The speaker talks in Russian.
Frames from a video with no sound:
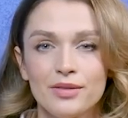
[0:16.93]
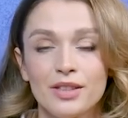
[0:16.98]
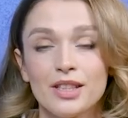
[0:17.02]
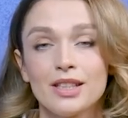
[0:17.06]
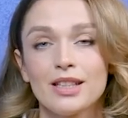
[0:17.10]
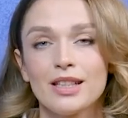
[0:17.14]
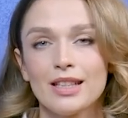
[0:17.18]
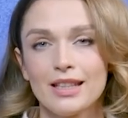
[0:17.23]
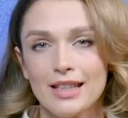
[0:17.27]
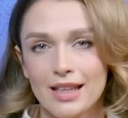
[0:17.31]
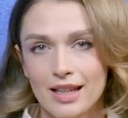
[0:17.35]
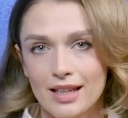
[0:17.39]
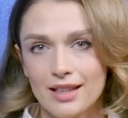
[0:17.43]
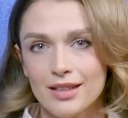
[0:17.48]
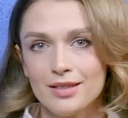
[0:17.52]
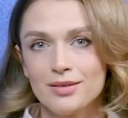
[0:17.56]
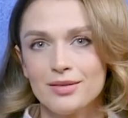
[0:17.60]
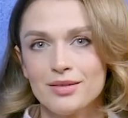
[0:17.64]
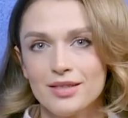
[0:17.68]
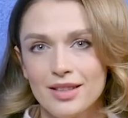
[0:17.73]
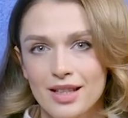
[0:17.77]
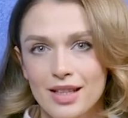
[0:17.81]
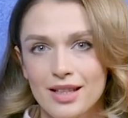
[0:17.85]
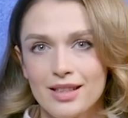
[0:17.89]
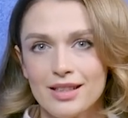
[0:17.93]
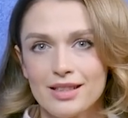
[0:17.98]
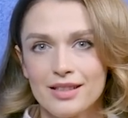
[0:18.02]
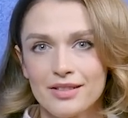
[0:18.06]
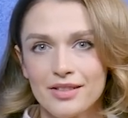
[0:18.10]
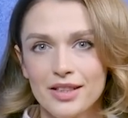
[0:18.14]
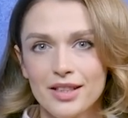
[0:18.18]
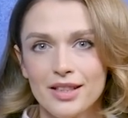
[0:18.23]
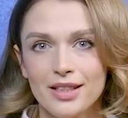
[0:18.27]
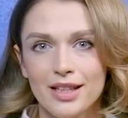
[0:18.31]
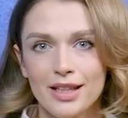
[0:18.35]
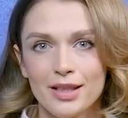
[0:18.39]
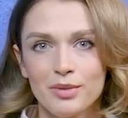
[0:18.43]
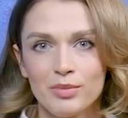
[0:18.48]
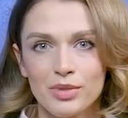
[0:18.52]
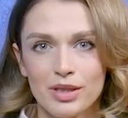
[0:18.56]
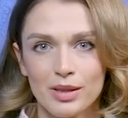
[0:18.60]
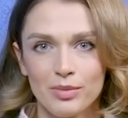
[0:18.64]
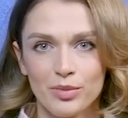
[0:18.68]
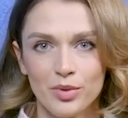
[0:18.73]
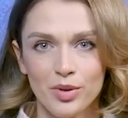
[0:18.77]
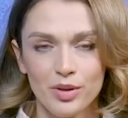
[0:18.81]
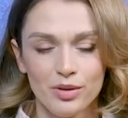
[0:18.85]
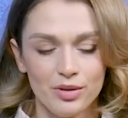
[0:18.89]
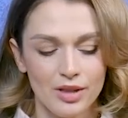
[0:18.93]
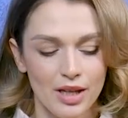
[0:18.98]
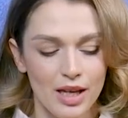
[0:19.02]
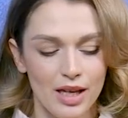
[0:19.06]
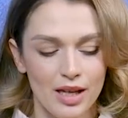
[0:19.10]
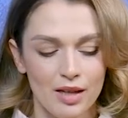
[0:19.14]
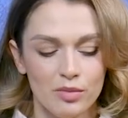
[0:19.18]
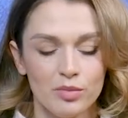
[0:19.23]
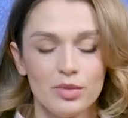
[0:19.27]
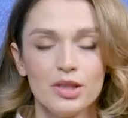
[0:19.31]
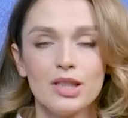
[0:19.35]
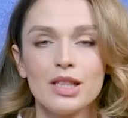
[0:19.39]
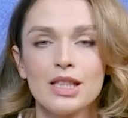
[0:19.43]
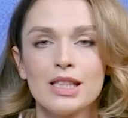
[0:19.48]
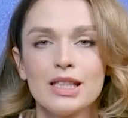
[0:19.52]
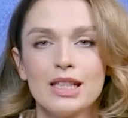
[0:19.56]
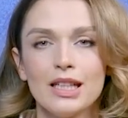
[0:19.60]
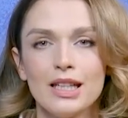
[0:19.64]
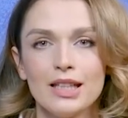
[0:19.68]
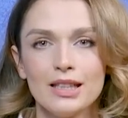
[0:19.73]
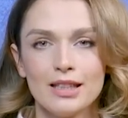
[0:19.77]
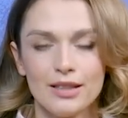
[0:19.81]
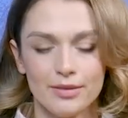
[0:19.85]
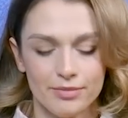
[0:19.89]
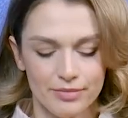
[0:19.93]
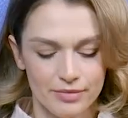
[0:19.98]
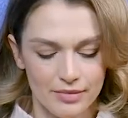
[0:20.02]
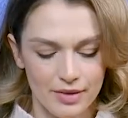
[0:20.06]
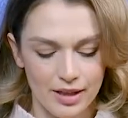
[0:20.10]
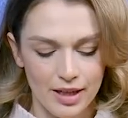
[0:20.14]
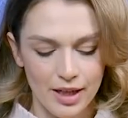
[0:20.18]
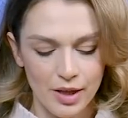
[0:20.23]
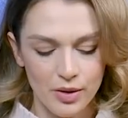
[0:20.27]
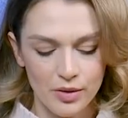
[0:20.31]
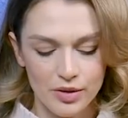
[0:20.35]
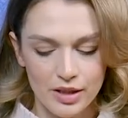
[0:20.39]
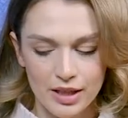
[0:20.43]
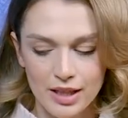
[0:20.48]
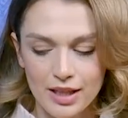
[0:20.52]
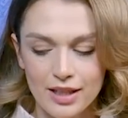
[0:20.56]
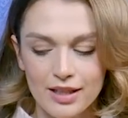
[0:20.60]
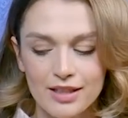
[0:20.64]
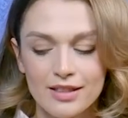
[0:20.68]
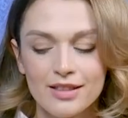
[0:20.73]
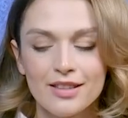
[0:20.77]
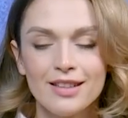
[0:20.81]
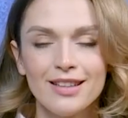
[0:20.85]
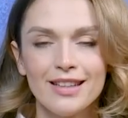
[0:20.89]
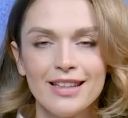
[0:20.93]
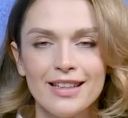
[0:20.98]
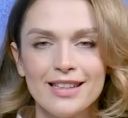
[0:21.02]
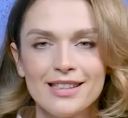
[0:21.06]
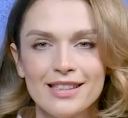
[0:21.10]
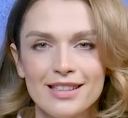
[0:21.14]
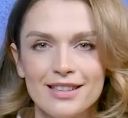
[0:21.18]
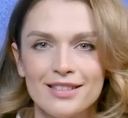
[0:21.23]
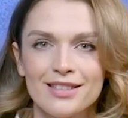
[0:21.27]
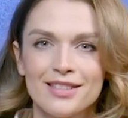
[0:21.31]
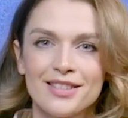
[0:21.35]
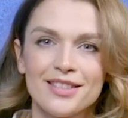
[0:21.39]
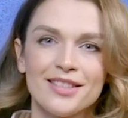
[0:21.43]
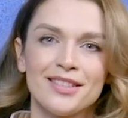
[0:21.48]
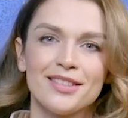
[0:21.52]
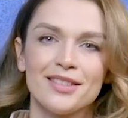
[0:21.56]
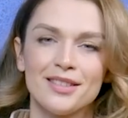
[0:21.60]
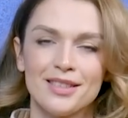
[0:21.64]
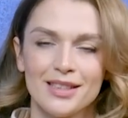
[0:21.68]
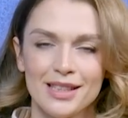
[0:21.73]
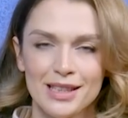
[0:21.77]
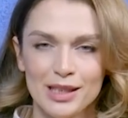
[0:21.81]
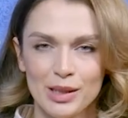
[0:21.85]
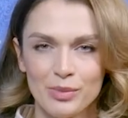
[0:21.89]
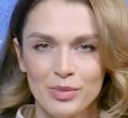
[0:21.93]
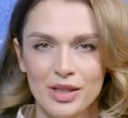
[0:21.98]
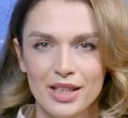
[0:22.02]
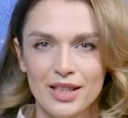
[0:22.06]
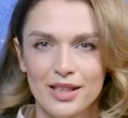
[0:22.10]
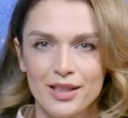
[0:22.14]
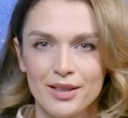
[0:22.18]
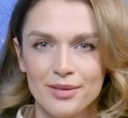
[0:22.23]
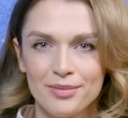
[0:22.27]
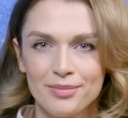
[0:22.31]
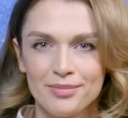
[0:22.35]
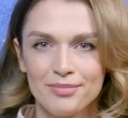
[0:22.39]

вы на канале Дарина Свит, рядом со мной мои расселята Лео, Ника, Лиза и Доминик.